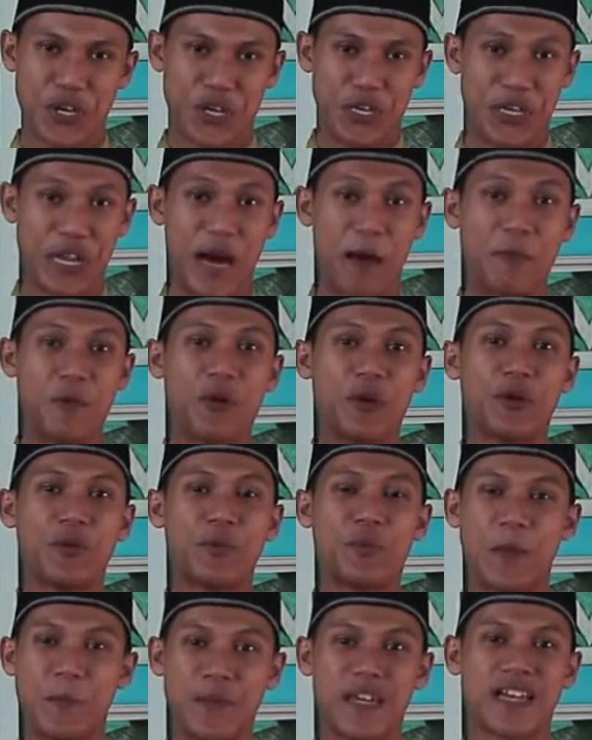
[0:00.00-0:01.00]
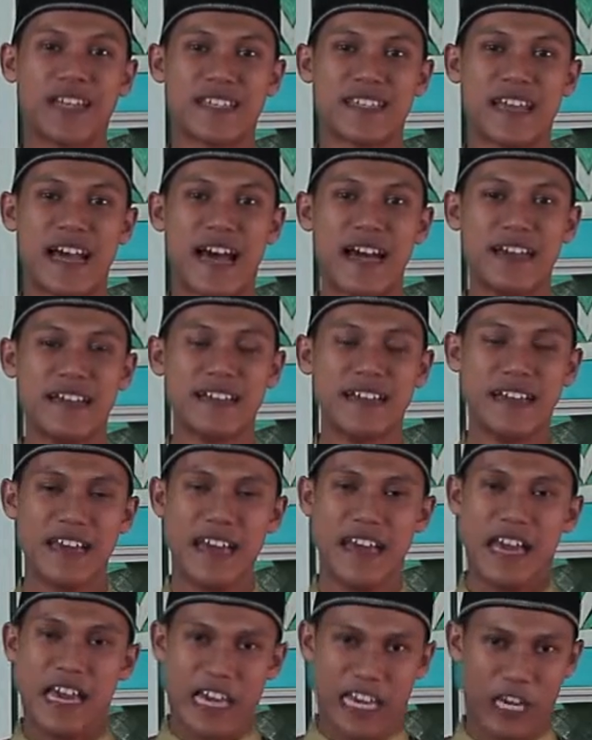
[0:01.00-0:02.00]
Namun pemirsa,
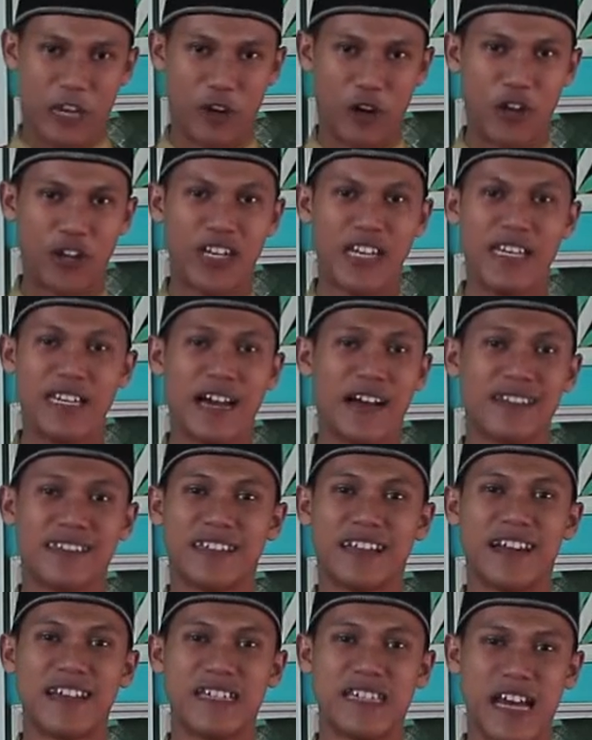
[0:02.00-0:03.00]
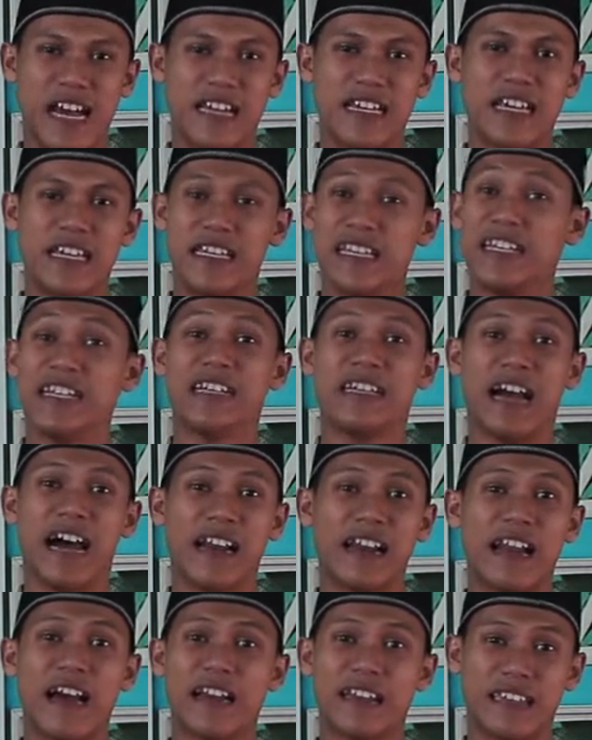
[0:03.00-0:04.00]
ironi yang terjadi di
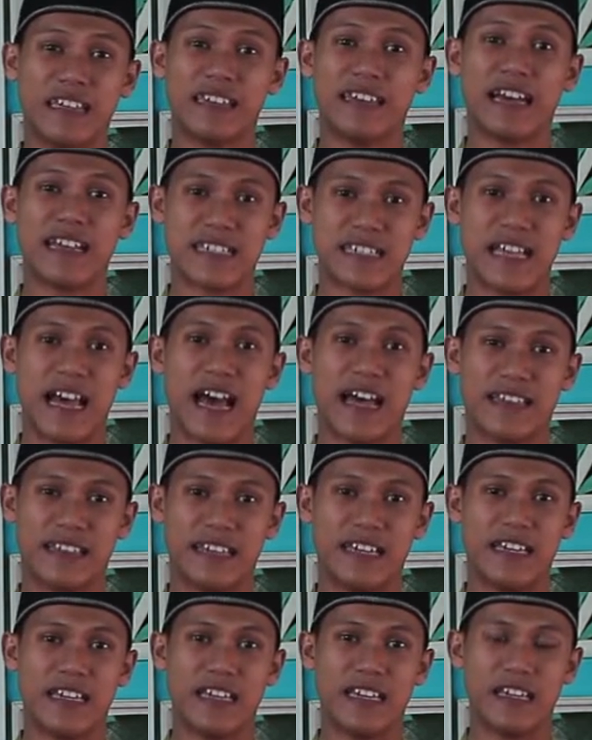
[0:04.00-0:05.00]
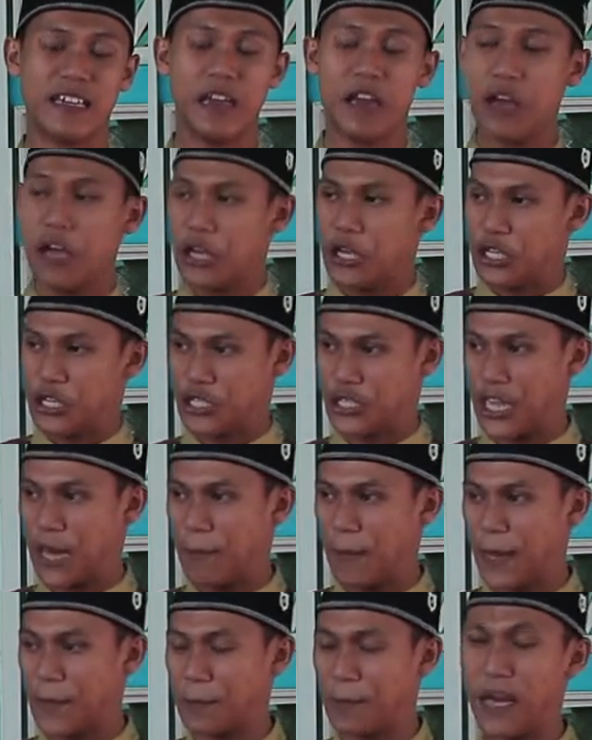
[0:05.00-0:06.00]
negara kita saat ini,
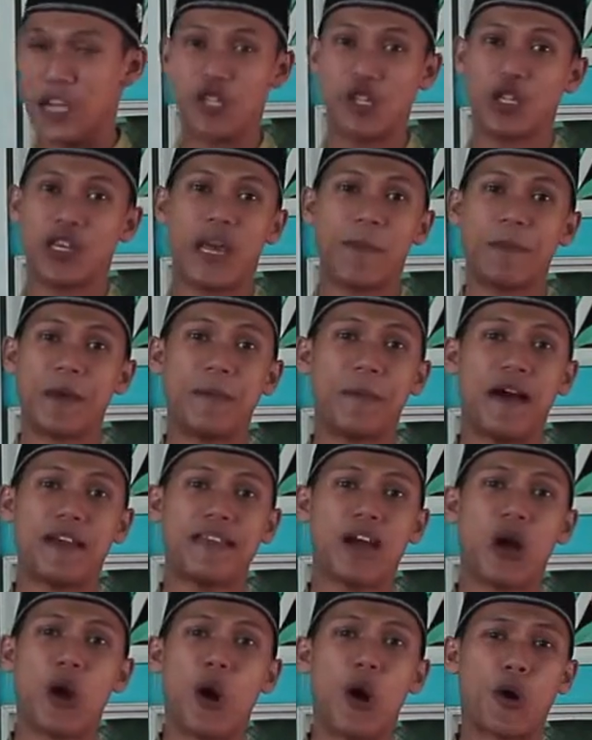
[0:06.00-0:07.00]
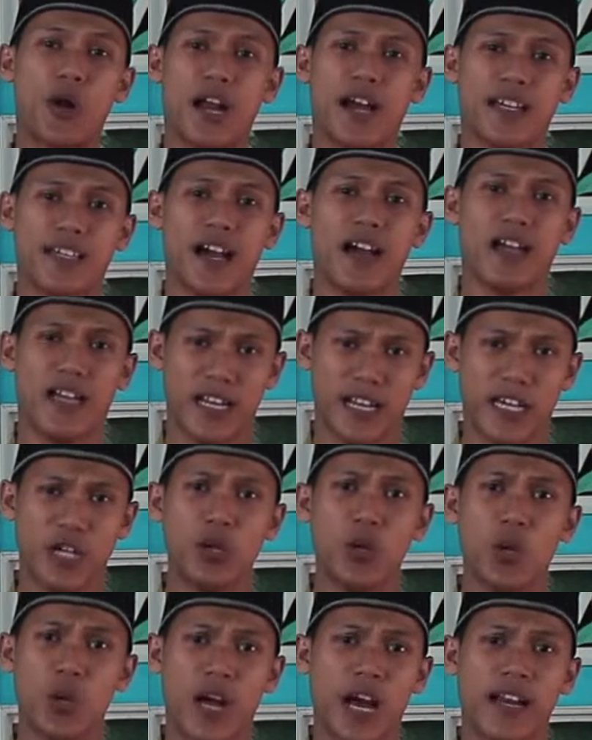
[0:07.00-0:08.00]
Zaman maju tapi banyak orang yang
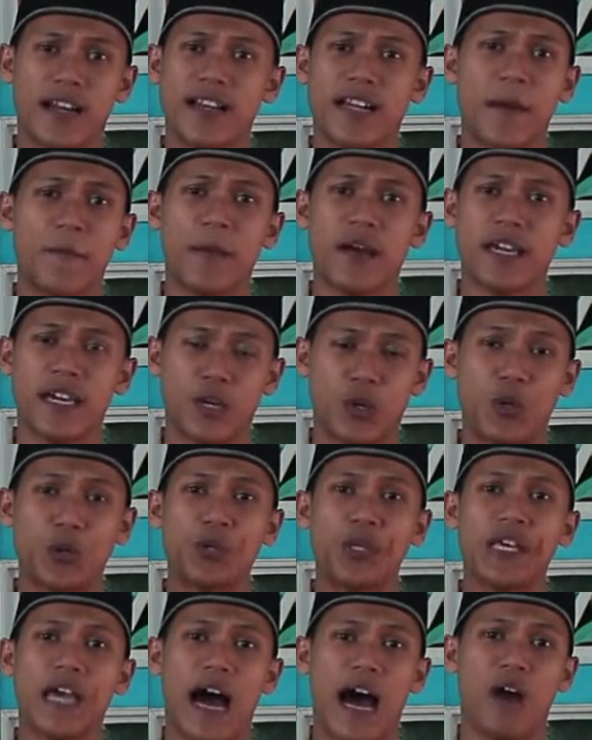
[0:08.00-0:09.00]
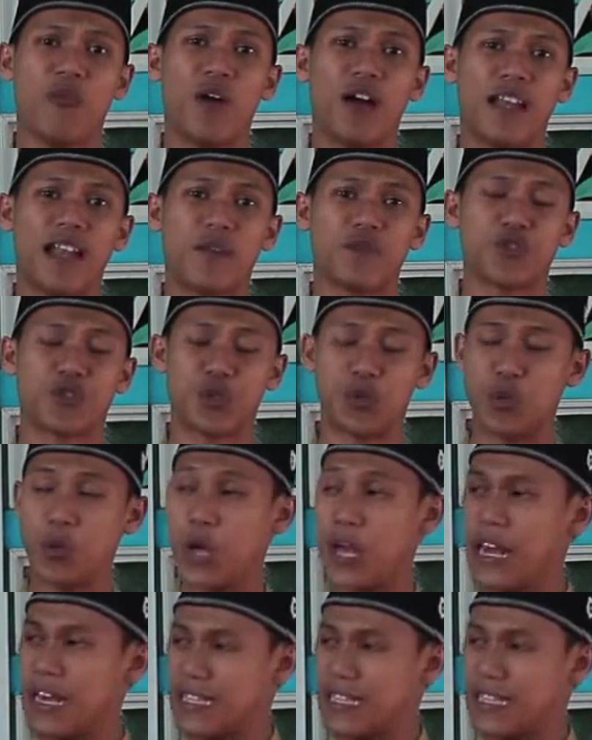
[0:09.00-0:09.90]
keliru karena mengikuti hawa nafsu.